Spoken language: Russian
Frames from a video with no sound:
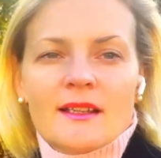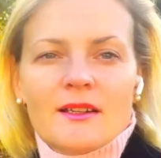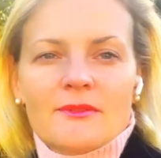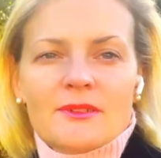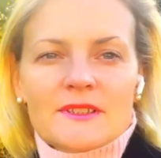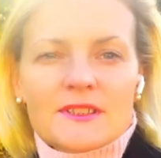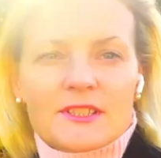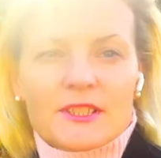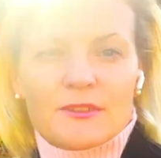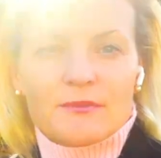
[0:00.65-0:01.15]

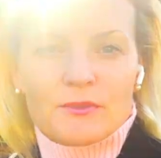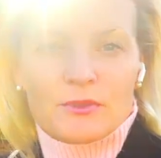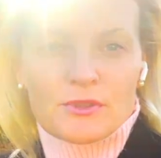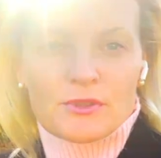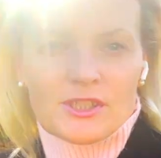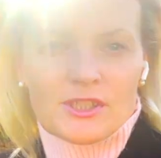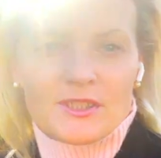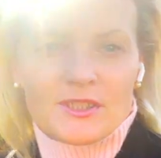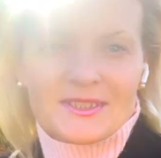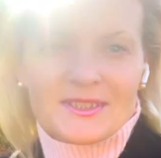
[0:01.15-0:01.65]
вас
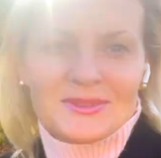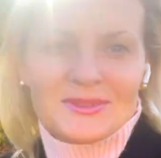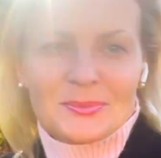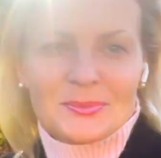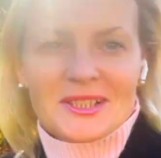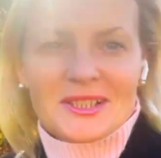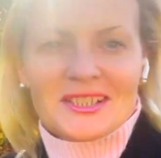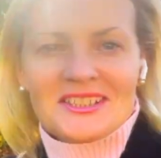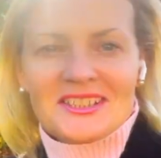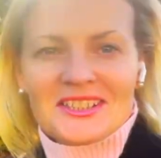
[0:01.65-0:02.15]
тревожат
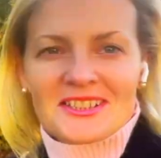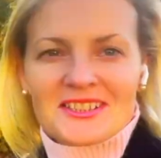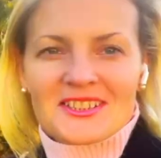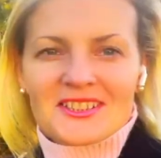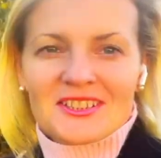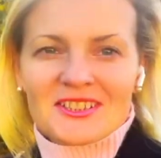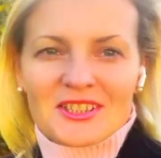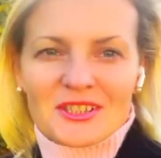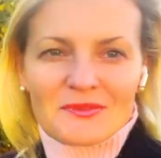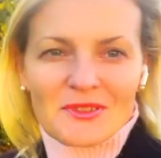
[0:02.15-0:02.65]
плохие
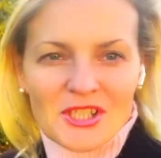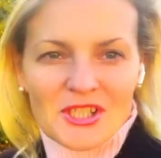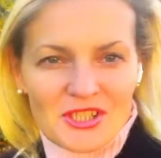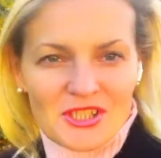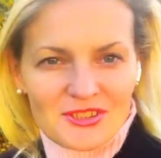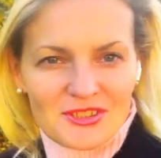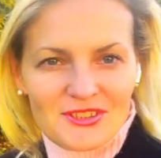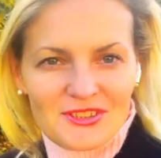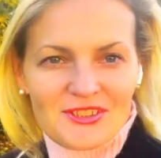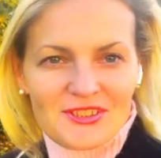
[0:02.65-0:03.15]
оценки
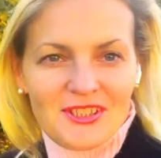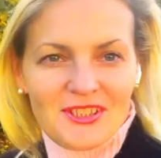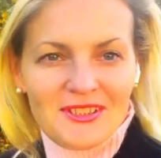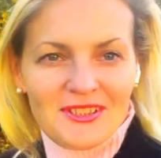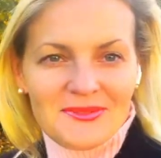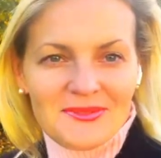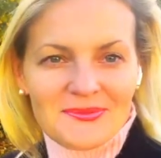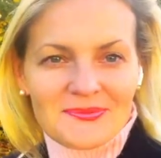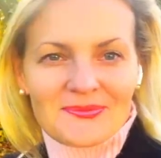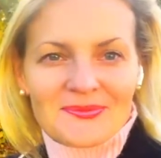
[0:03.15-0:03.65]
ваших
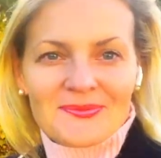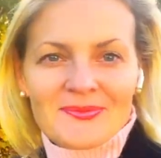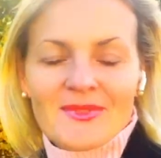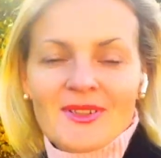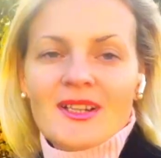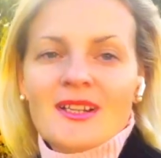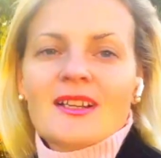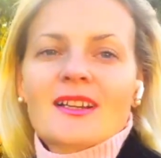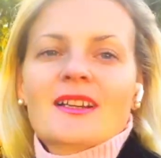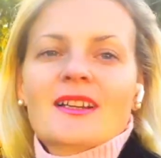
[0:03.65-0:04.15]
детей,
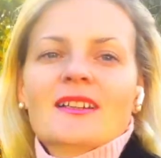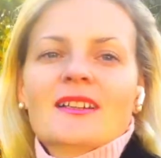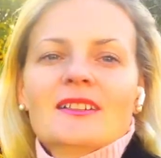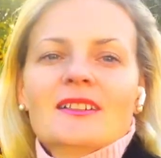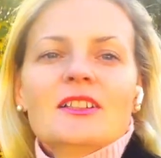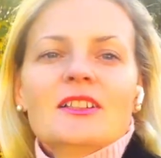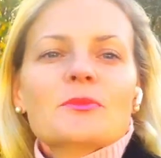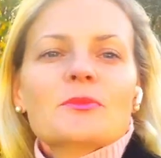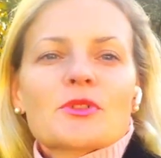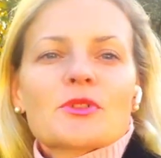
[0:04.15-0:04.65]

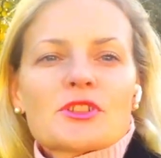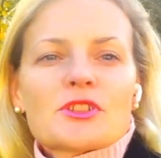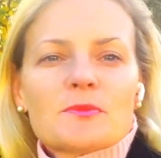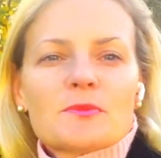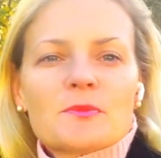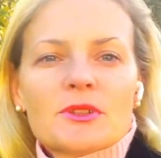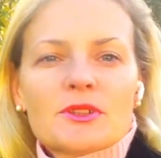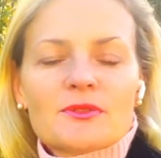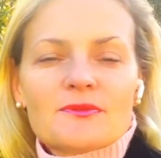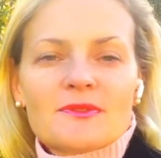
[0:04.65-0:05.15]
или, может
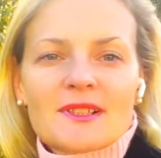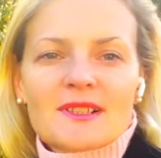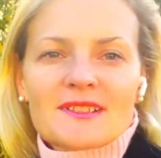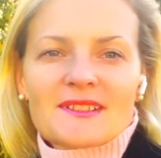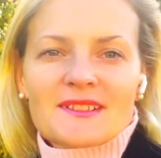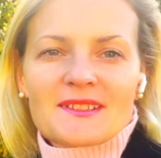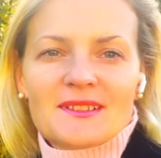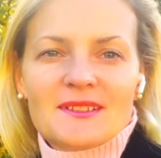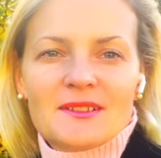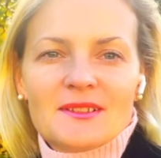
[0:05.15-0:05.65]
быть, у
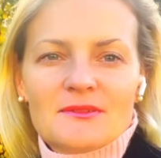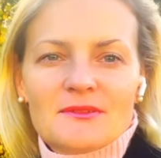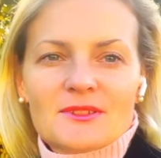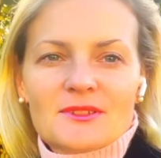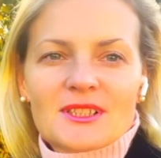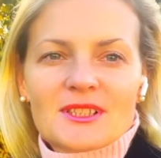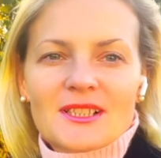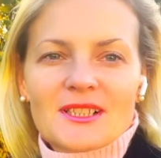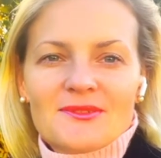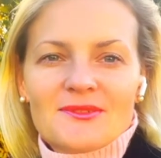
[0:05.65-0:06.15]
вас в
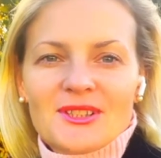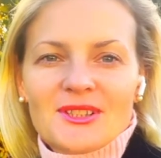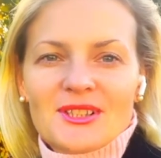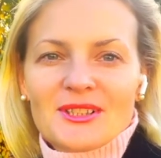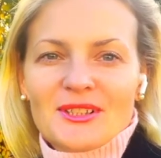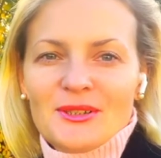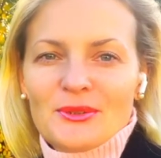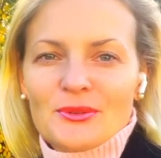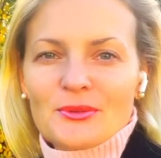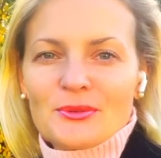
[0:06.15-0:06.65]

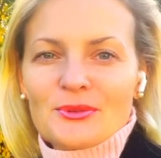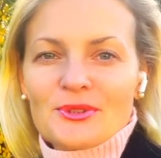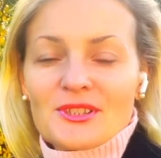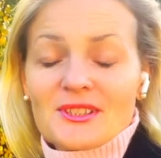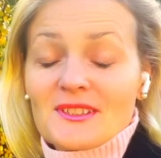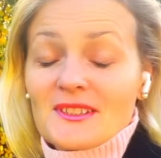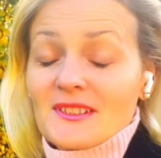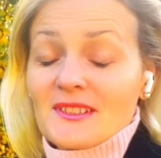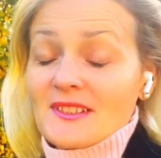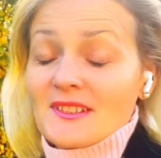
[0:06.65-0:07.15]
голове
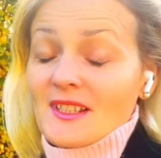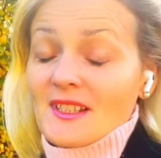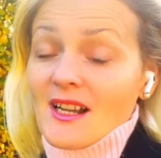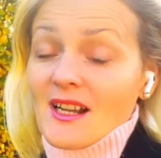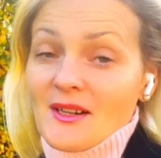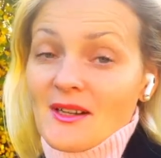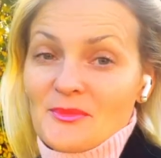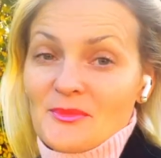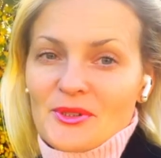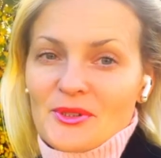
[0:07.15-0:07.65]
крутятся
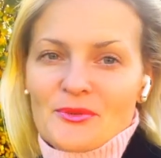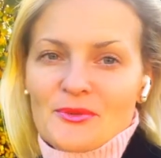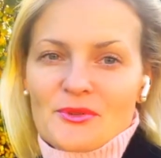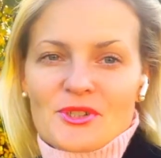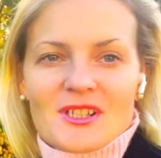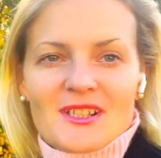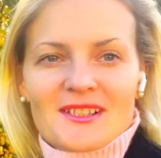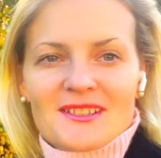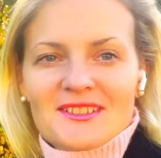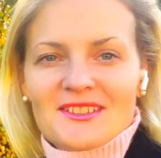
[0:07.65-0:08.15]
самые
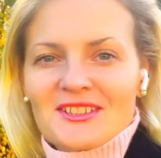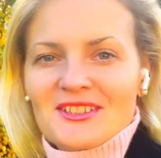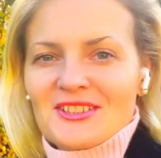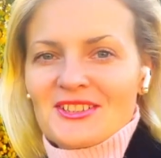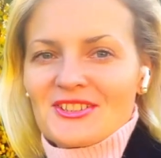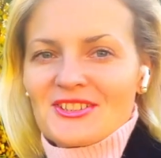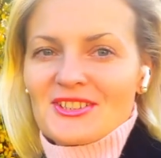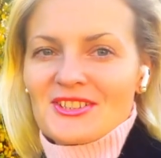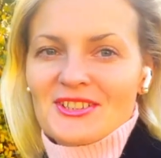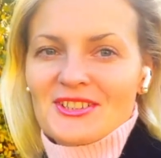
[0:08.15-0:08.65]
ужасные
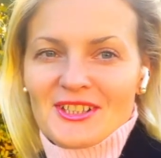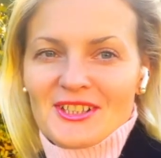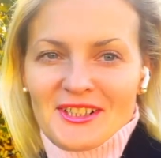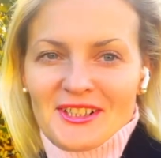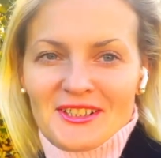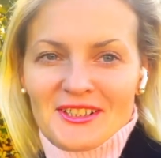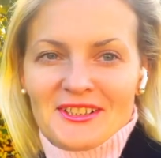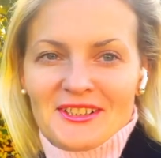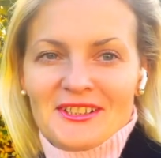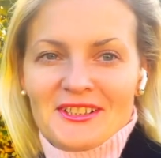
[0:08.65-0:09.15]

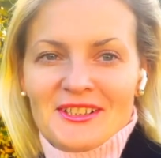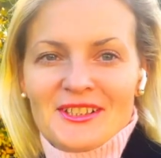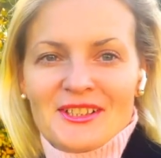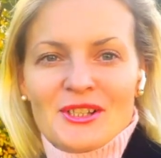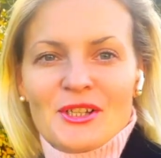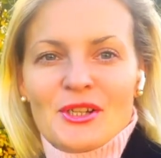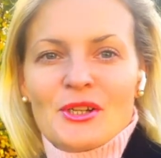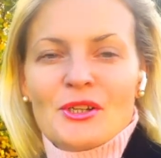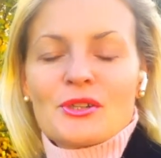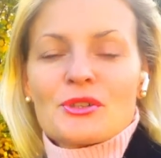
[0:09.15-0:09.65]
сценарии,
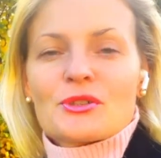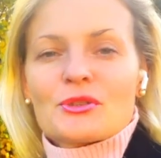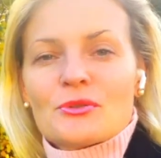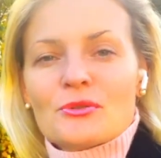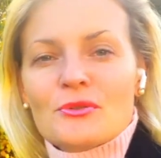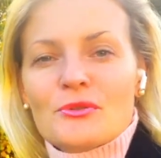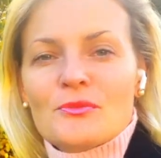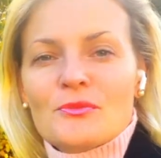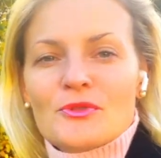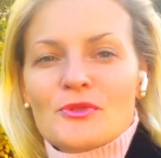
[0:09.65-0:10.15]

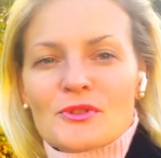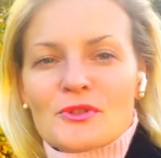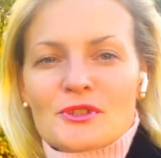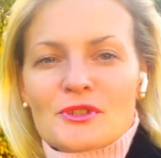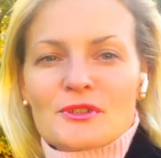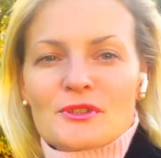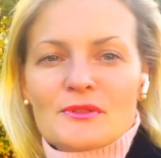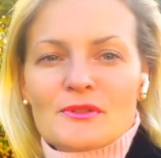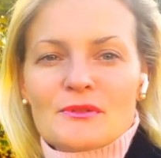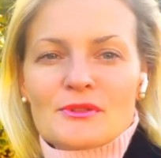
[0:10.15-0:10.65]
что
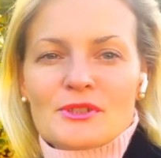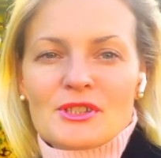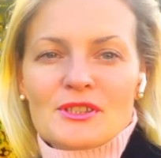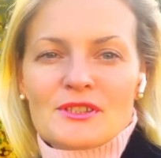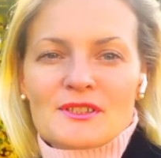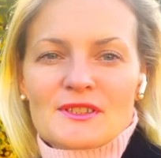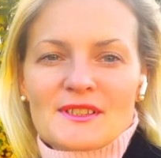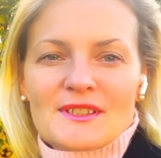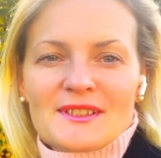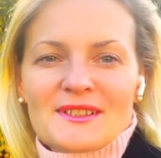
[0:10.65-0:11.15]
может
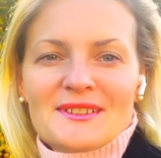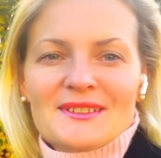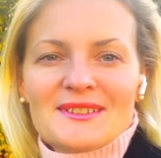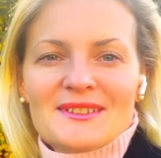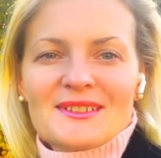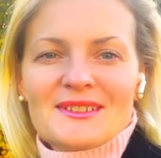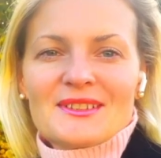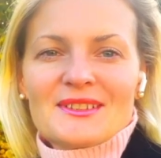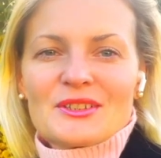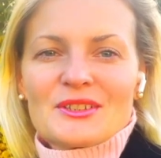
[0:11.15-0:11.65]
случиться
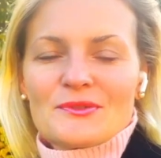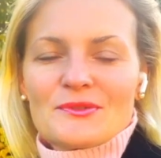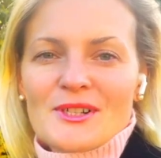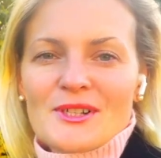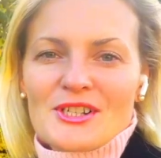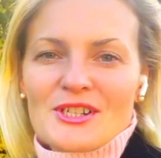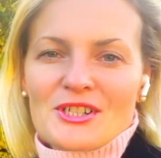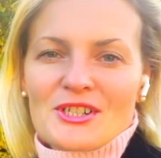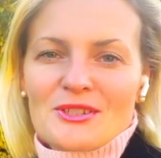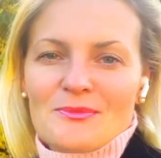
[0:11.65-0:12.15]
с
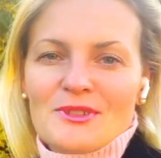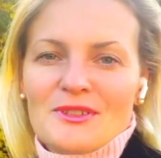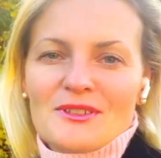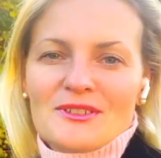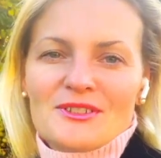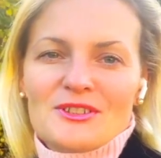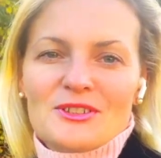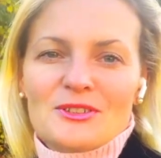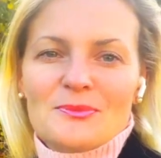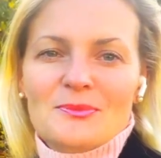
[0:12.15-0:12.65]

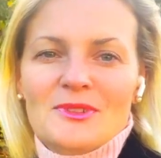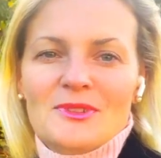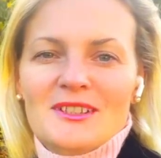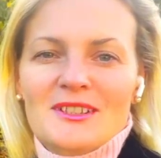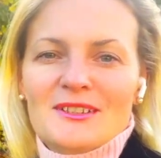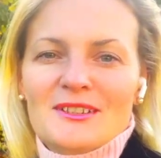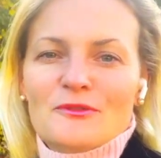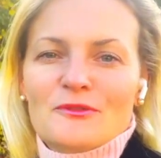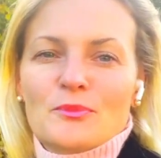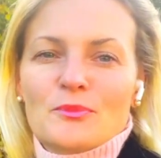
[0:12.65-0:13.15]
вашими
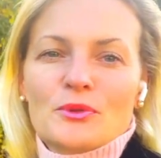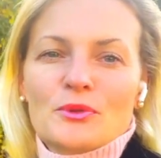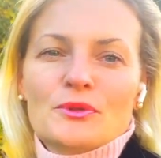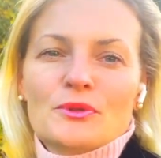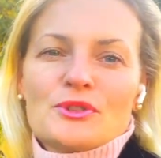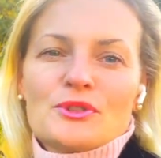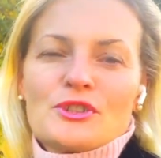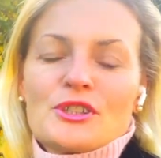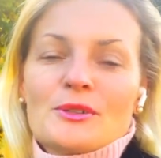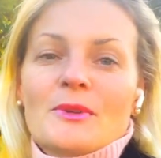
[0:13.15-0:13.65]
детьми в
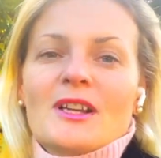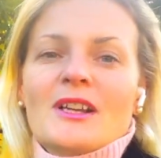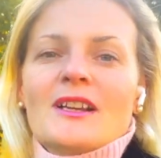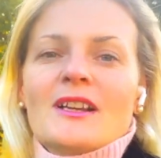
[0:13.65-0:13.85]
будущем,